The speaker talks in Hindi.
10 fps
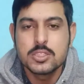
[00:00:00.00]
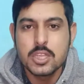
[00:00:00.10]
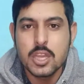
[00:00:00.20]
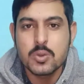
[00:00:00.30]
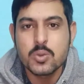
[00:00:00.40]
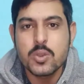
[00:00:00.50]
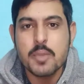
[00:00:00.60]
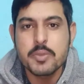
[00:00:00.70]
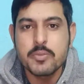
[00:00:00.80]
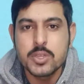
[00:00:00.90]
जी हाँ उन्होंने
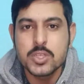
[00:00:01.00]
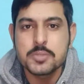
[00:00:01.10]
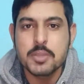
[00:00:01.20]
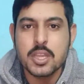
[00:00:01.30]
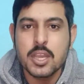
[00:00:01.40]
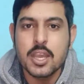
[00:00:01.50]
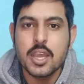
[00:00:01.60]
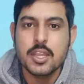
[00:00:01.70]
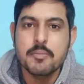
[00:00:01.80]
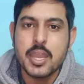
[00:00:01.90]
अपनी वीडियोस में कहा
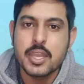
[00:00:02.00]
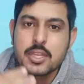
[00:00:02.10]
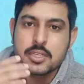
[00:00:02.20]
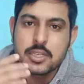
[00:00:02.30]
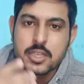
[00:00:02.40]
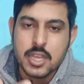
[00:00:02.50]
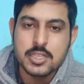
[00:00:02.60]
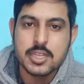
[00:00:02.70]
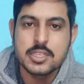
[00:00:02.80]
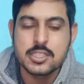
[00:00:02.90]
है कि मैं एक नया
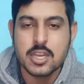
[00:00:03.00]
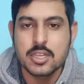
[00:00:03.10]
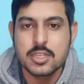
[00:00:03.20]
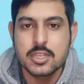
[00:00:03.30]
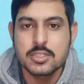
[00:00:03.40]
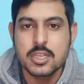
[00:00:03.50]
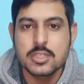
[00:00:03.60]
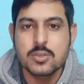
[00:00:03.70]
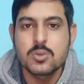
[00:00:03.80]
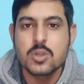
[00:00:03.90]
चैनल स्टार्ट करना
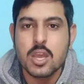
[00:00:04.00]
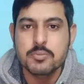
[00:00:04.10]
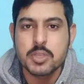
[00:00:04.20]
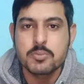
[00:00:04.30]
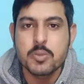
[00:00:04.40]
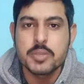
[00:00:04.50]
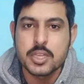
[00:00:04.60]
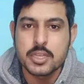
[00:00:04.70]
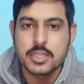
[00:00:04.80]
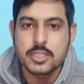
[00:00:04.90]
चाहता हूँ और आप सबको भी
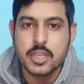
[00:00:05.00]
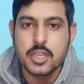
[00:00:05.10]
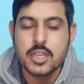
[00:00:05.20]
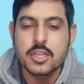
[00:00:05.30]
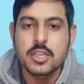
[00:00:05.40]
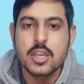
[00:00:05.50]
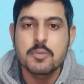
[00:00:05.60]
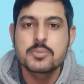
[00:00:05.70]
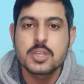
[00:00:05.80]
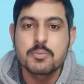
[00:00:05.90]
करना चाहिए यानी कि
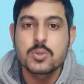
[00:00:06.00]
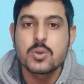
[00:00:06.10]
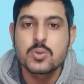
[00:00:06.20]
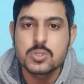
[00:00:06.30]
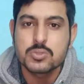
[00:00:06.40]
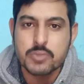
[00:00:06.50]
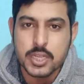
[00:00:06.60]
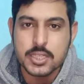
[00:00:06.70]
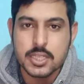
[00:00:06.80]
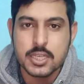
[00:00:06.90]
आप सबको उस
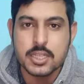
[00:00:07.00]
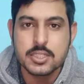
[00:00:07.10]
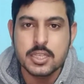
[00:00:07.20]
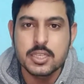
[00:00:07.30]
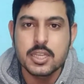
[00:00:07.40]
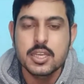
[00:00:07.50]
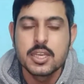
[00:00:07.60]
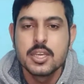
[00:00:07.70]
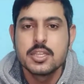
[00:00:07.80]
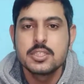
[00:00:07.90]
वक्त करना चाहिए
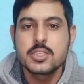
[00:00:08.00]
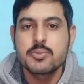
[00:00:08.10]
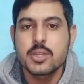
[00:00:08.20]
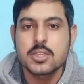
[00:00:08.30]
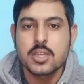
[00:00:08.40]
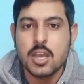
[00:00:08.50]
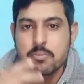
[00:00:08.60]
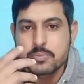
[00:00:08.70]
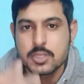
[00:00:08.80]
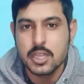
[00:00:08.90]
जिस वक्त
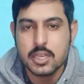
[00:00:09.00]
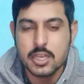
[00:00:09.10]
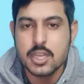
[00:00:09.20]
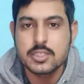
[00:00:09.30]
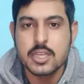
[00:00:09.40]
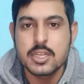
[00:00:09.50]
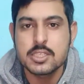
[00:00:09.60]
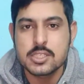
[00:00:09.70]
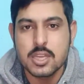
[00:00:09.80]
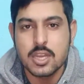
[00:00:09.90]
आप एक नया चैनल
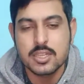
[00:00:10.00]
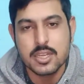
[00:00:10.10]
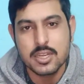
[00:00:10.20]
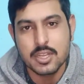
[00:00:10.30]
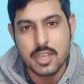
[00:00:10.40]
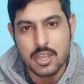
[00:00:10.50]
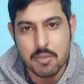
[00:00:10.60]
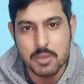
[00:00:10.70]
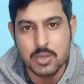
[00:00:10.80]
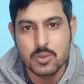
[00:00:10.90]
स्टार्ट करने के
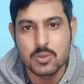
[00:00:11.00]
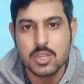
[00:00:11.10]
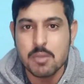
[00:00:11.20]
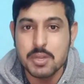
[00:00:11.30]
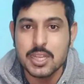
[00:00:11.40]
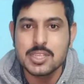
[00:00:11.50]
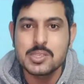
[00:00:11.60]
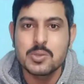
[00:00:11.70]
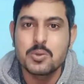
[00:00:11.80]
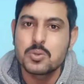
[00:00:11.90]
काबिल हों काबिल कैसे
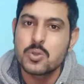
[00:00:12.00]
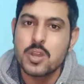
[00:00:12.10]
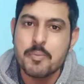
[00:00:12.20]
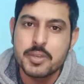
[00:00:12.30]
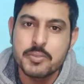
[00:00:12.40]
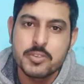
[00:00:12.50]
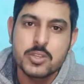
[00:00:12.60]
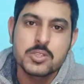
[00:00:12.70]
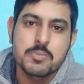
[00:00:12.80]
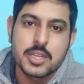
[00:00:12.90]
हों उन्होंने अपनी
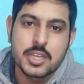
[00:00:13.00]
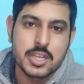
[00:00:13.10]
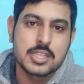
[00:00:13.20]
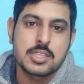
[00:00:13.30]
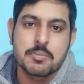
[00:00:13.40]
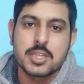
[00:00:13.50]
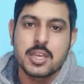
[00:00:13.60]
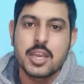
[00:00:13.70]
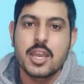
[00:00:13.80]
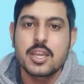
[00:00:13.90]
वीडियोस में डिटेल से
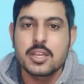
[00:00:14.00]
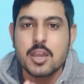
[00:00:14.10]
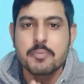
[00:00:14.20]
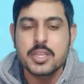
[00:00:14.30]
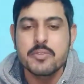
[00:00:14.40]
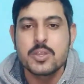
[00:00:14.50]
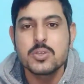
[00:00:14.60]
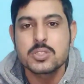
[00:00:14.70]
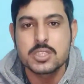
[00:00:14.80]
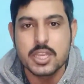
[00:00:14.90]
बताया है अगर आपने ये
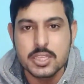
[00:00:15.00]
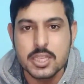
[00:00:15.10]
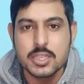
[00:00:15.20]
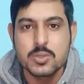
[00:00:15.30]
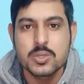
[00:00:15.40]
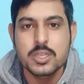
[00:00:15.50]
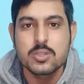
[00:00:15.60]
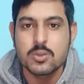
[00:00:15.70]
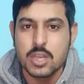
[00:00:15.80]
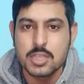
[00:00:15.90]
वीडियोस नहीं देखी उनकी
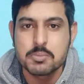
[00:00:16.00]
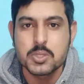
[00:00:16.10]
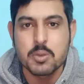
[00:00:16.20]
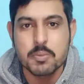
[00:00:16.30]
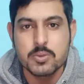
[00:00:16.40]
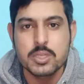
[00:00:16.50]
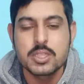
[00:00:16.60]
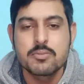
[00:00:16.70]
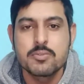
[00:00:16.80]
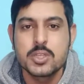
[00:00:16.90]
तो लाजमी तौर पे उनकी
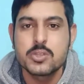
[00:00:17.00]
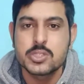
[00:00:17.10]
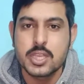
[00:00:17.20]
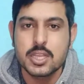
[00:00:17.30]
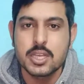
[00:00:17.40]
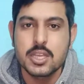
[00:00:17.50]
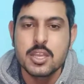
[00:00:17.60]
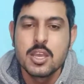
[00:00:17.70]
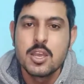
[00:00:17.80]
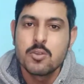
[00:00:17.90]
वीडियोस देख लें
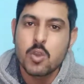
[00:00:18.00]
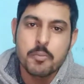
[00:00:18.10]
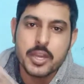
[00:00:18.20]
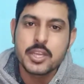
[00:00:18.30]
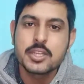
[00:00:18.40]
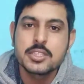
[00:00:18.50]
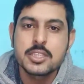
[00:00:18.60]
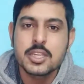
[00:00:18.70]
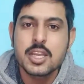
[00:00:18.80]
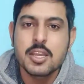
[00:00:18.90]
वो हमारे
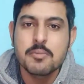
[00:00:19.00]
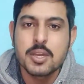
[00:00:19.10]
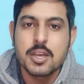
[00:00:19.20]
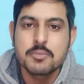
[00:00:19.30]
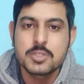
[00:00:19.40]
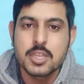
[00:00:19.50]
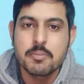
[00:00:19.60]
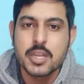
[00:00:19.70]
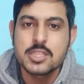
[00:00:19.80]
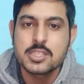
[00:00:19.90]
टीचर हैं हम हमसे
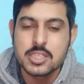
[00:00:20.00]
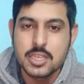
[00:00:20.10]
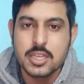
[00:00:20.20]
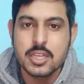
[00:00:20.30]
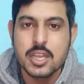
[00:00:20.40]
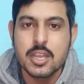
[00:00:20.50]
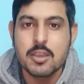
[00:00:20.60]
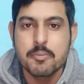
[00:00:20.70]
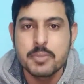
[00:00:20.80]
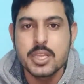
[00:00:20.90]
बड़े सीनियर हैं
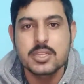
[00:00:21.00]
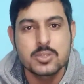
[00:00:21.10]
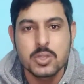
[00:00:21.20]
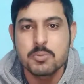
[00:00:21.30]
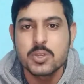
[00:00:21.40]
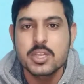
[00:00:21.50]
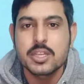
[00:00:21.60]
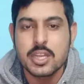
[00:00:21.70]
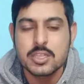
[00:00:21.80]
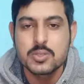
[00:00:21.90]
हम भी एक छोटे मोटे
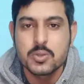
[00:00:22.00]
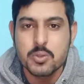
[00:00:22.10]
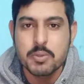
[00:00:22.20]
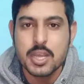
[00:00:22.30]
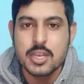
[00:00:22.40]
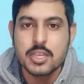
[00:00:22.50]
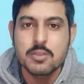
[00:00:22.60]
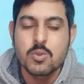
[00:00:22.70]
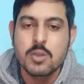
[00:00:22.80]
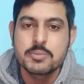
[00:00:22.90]
टेक यूट्यूबर हैं लेकिन
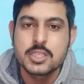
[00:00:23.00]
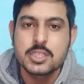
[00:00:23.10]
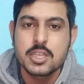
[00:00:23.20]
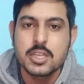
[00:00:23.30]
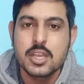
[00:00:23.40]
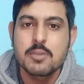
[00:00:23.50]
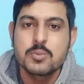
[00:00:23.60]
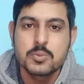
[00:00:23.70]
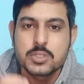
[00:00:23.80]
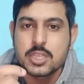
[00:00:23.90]
वो हमसे सीनियर हैं हम
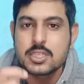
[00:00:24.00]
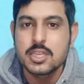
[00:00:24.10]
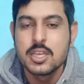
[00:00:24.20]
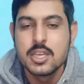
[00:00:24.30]
उनसे